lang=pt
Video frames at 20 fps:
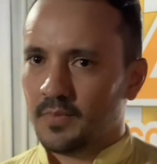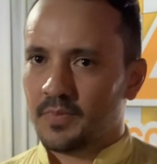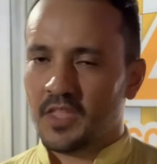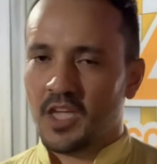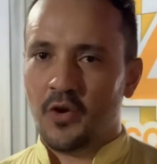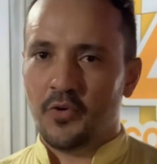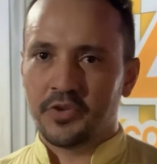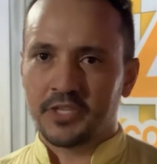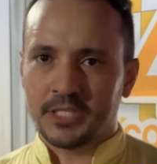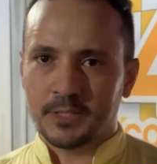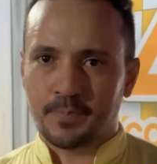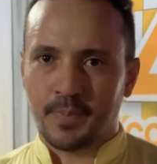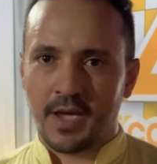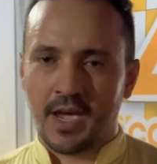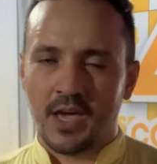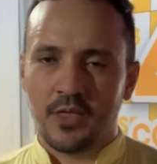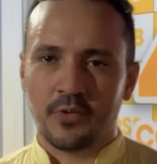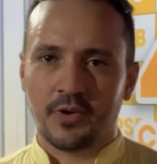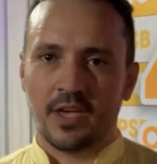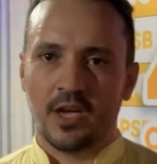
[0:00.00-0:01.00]
Eu
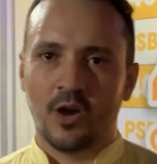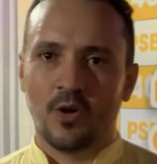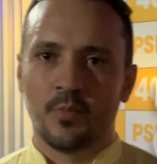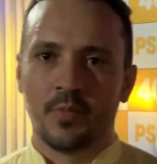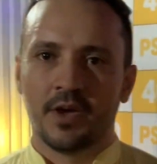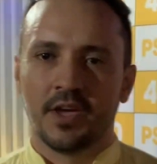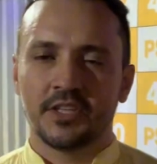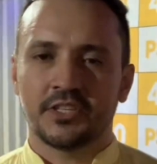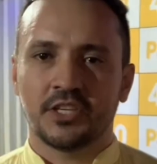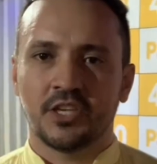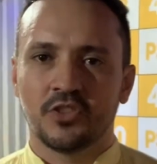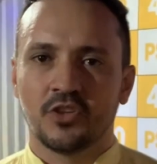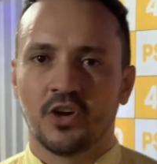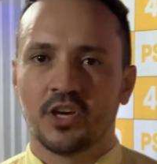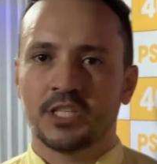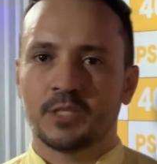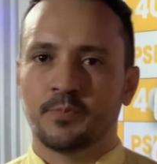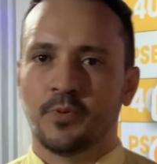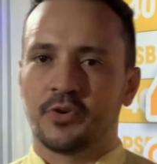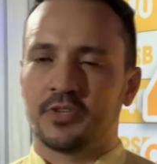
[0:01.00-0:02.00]
espero realmente que
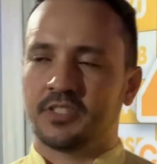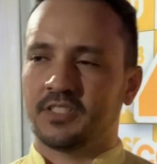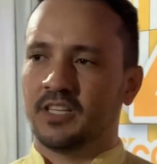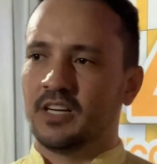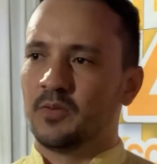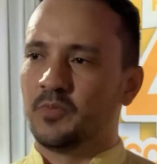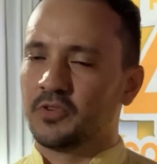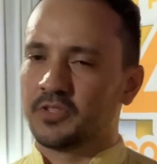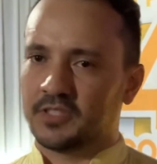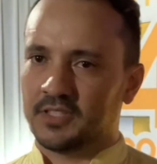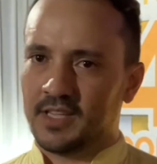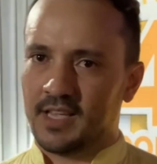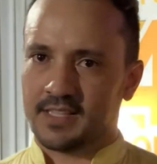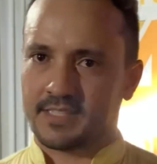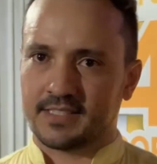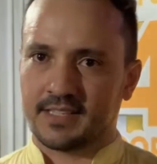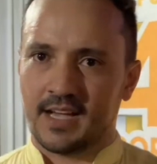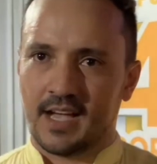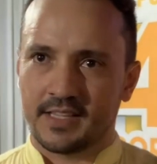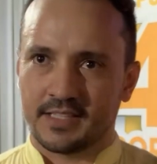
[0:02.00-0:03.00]
nós possamos ir às
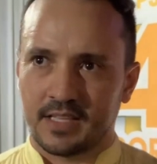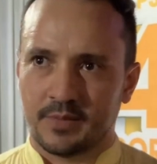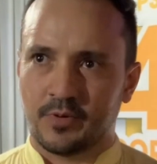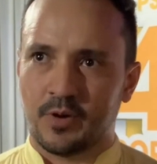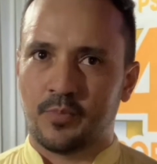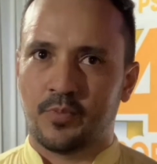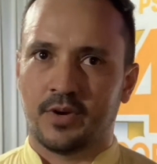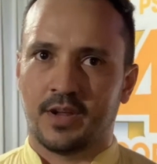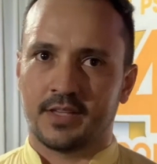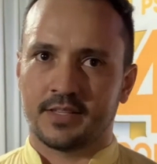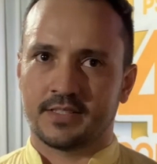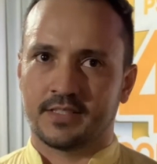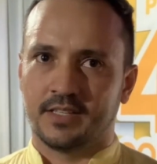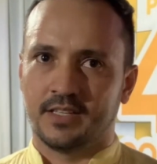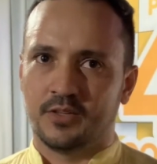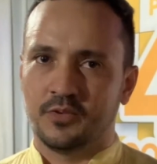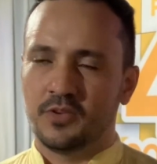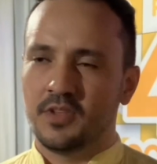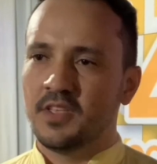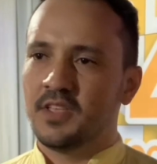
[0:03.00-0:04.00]
casas da
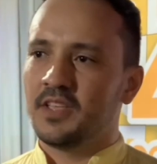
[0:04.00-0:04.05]
população,